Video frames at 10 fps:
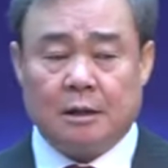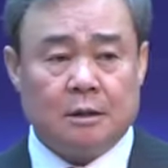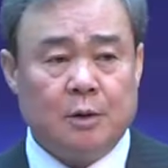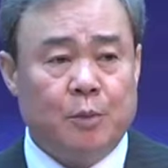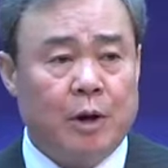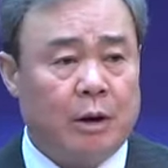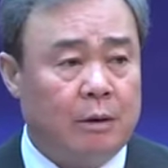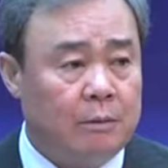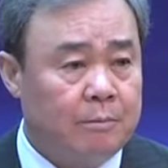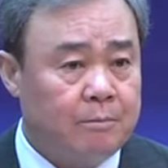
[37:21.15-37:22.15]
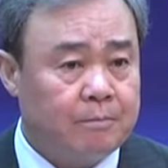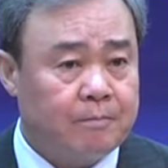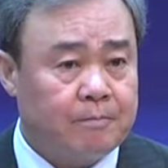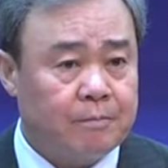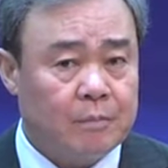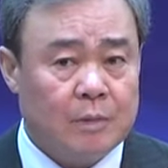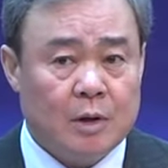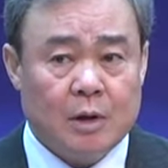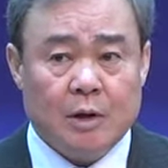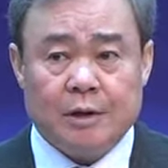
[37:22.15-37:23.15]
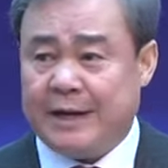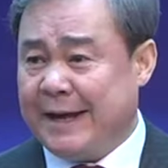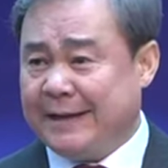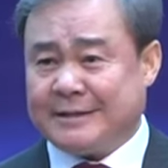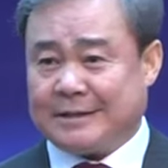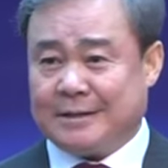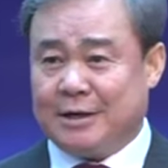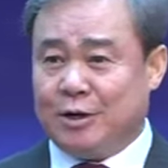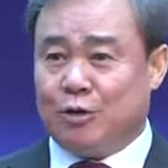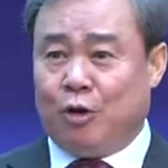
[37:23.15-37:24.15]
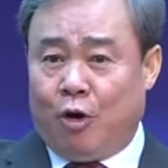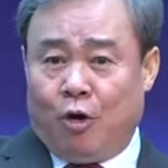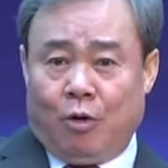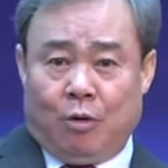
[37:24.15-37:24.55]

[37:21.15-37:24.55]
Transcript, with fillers: 그 뭐예요? Yes, No.